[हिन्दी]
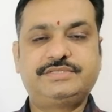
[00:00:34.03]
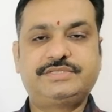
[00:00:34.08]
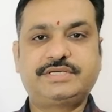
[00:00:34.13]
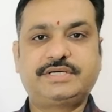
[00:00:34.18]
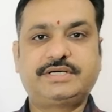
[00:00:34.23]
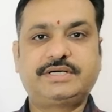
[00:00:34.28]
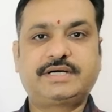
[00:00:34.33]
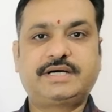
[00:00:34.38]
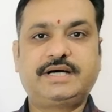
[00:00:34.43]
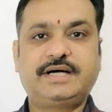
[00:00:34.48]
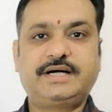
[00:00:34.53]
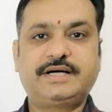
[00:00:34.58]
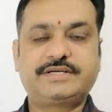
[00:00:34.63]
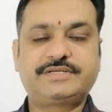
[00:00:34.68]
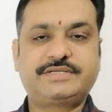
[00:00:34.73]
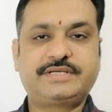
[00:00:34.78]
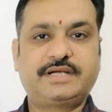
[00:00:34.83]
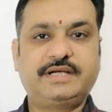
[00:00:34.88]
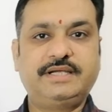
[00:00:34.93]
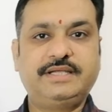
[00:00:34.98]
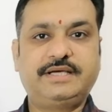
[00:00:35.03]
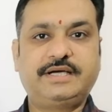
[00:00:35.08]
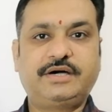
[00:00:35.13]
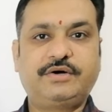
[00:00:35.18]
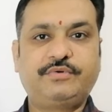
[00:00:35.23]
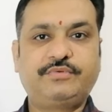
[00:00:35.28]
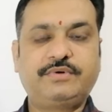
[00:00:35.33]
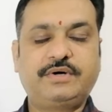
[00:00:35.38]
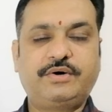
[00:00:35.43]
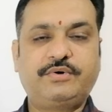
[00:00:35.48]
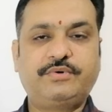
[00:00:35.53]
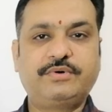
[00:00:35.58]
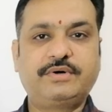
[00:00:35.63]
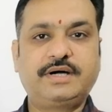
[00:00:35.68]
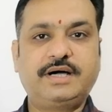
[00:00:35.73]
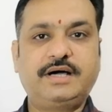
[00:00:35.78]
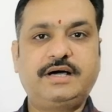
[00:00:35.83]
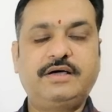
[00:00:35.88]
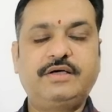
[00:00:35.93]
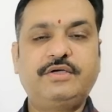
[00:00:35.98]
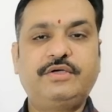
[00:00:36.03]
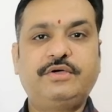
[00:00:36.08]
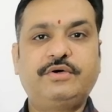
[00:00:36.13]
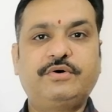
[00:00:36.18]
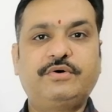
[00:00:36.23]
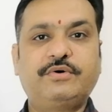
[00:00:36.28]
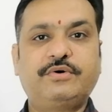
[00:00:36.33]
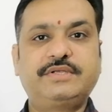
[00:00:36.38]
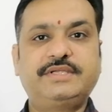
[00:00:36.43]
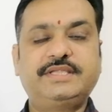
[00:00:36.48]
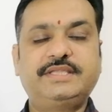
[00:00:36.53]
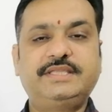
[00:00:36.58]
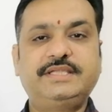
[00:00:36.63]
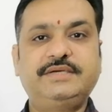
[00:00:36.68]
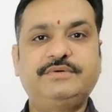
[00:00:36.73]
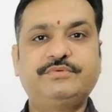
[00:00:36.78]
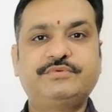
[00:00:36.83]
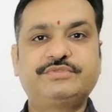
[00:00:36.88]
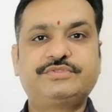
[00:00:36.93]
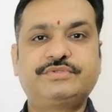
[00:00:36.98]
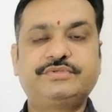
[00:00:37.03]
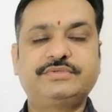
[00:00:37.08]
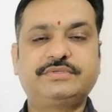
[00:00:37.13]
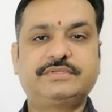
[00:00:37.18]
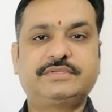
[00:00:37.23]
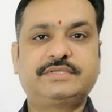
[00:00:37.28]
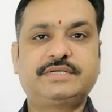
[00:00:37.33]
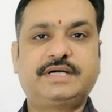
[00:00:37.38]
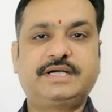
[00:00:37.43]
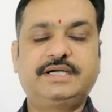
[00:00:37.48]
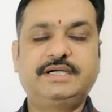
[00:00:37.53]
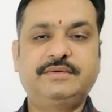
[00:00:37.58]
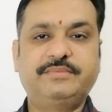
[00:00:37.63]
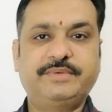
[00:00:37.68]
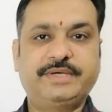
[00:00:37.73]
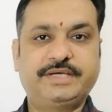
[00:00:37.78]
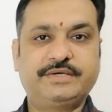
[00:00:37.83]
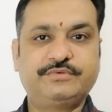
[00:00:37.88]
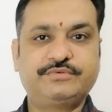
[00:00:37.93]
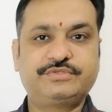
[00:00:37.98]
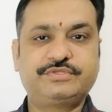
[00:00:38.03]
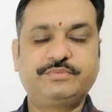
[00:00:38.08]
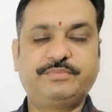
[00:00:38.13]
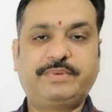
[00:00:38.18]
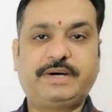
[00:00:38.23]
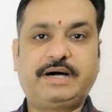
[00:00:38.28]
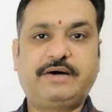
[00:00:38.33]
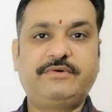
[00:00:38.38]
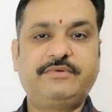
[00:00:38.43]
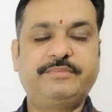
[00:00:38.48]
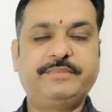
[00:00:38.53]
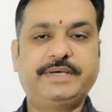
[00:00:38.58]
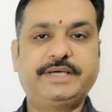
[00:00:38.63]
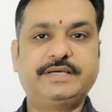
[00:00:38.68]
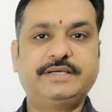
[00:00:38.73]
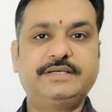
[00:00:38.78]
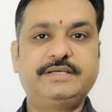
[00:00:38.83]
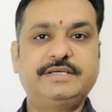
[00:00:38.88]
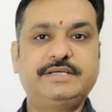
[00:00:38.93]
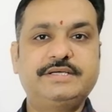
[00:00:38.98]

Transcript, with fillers: च का अक्षर लिखा हुआ होगा और यदि उस खंड में उस भाव में